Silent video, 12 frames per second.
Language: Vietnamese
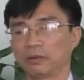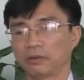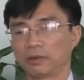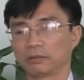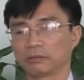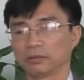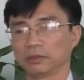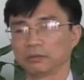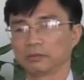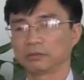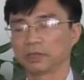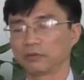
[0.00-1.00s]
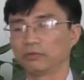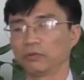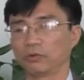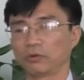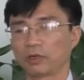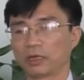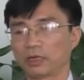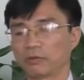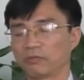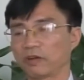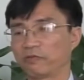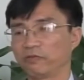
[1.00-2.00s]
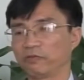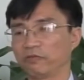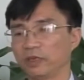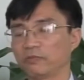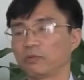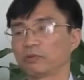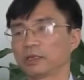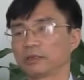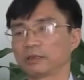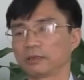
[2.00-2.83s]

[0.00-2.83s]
hoặc những dịch vụ mà với mục đích